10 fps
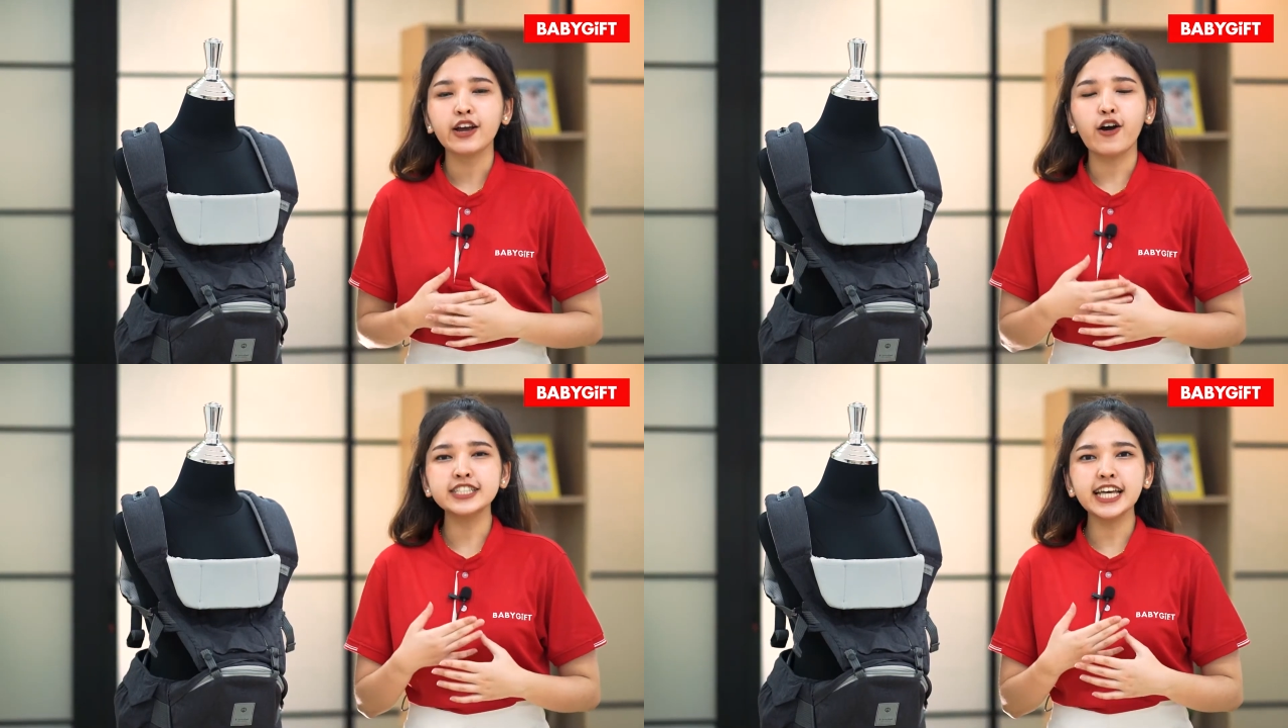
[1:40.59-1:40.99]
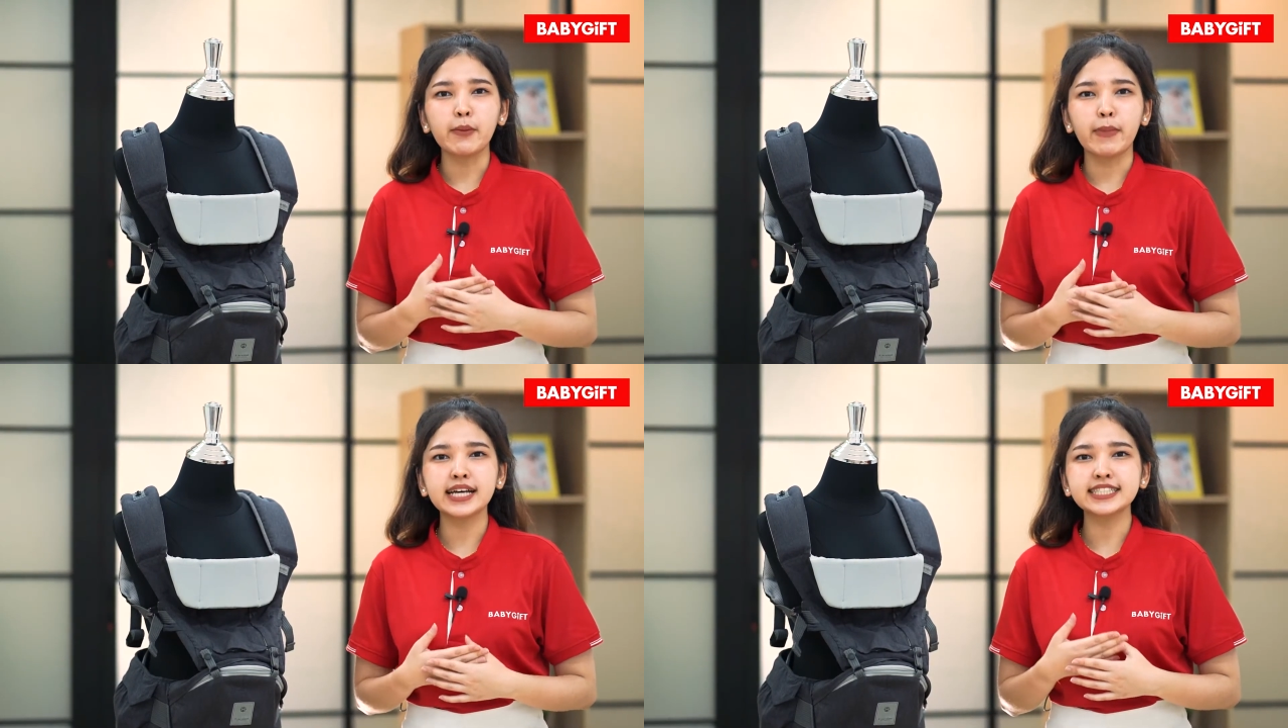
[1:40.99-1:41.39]
ก็
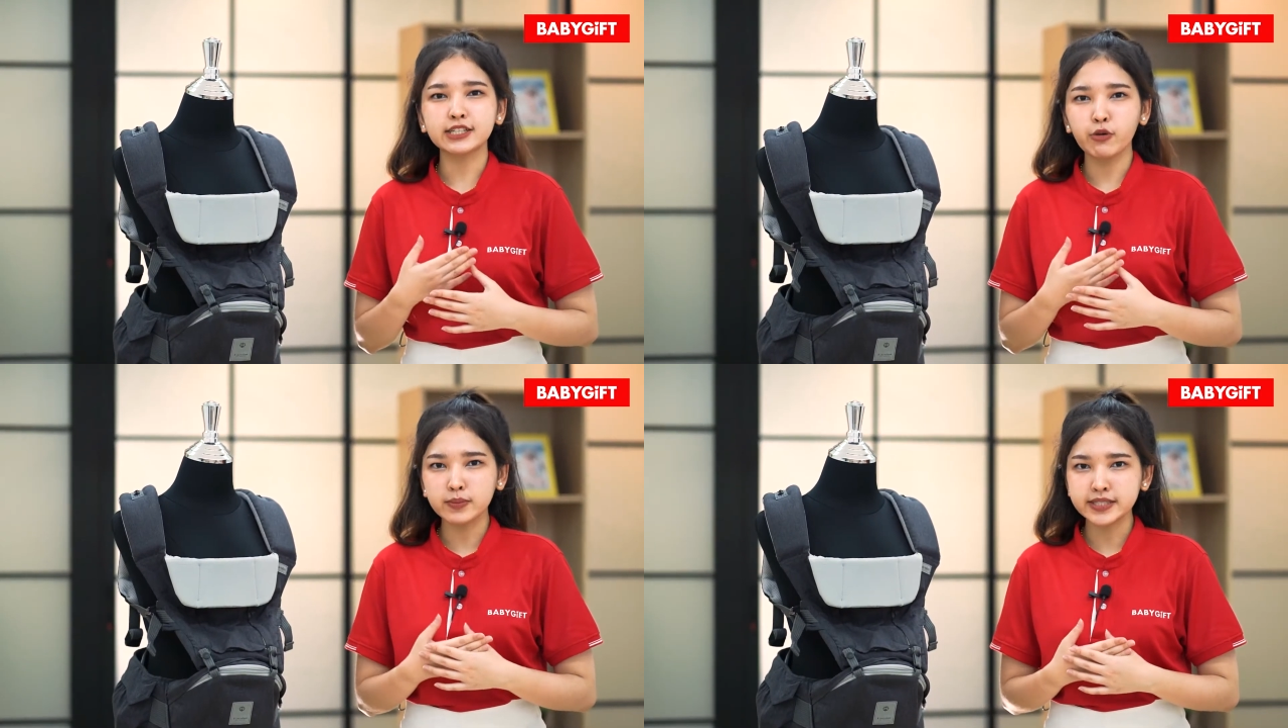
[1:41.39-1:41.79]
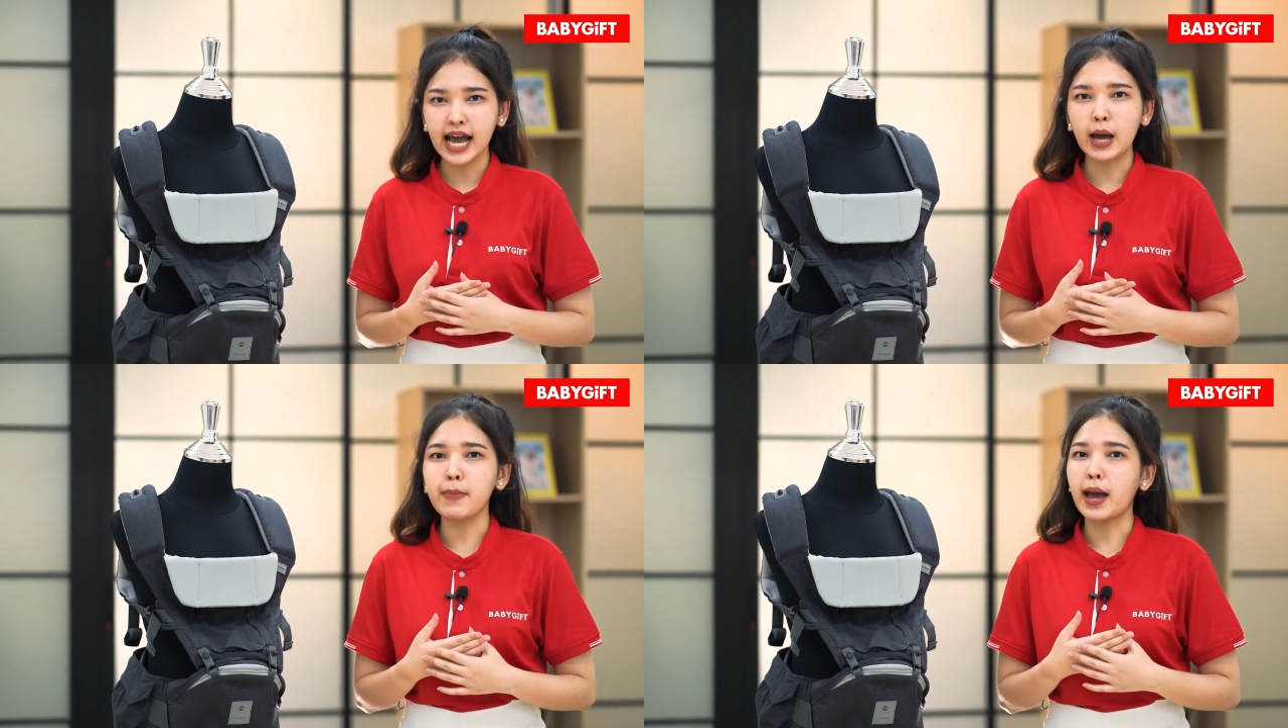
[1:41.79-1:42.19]
สามารถซักทำความสะ
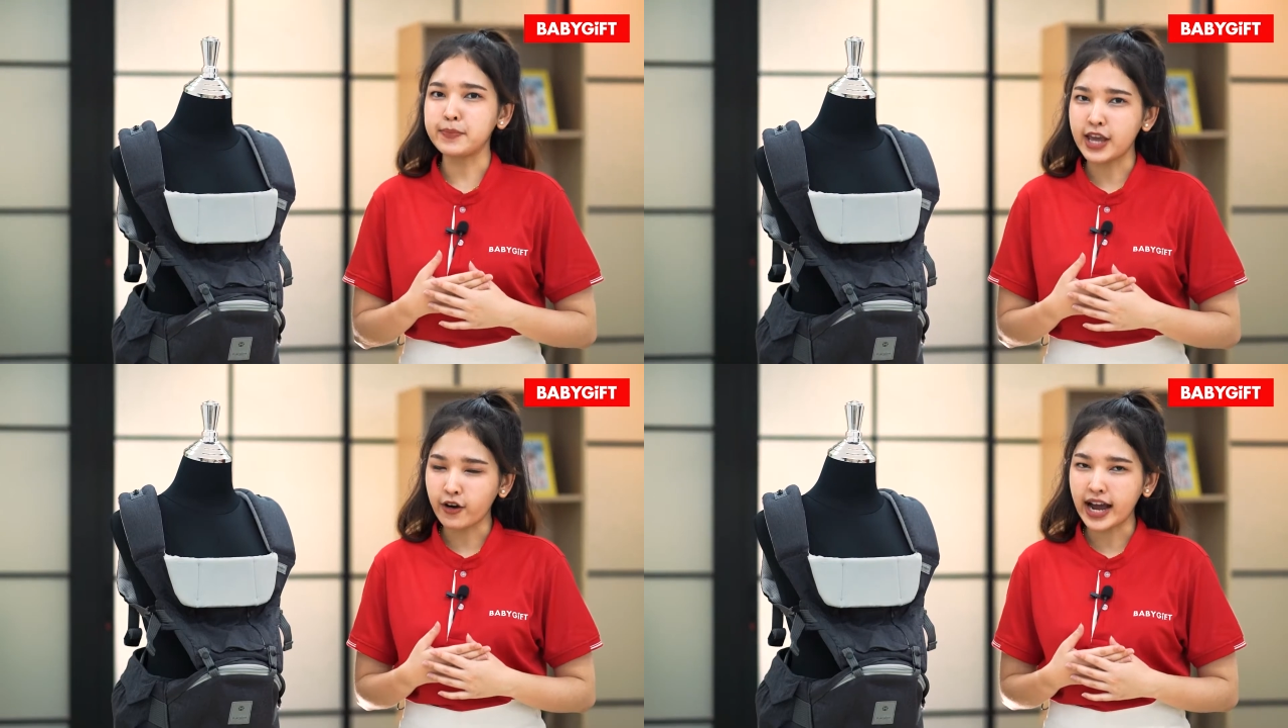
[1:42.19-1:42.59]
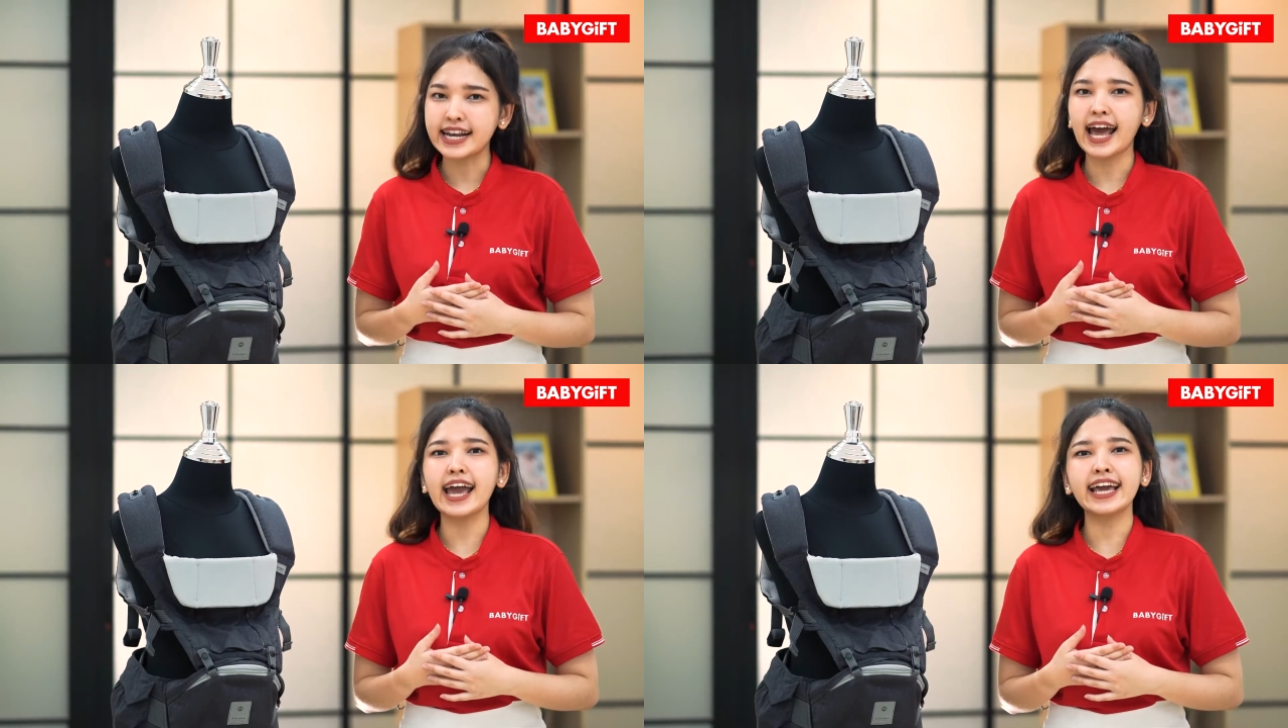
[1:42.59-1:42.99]
อาดแบบเดียวกัน
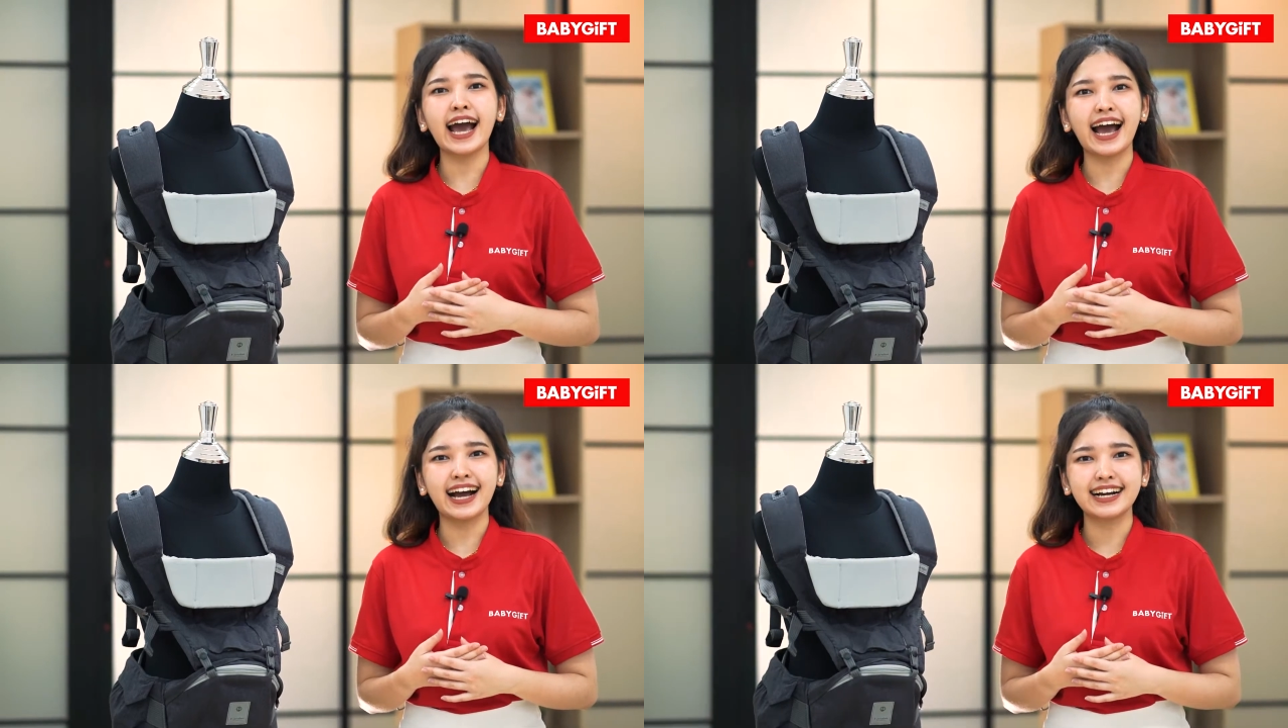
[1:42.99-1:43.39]
ได้ค่ะ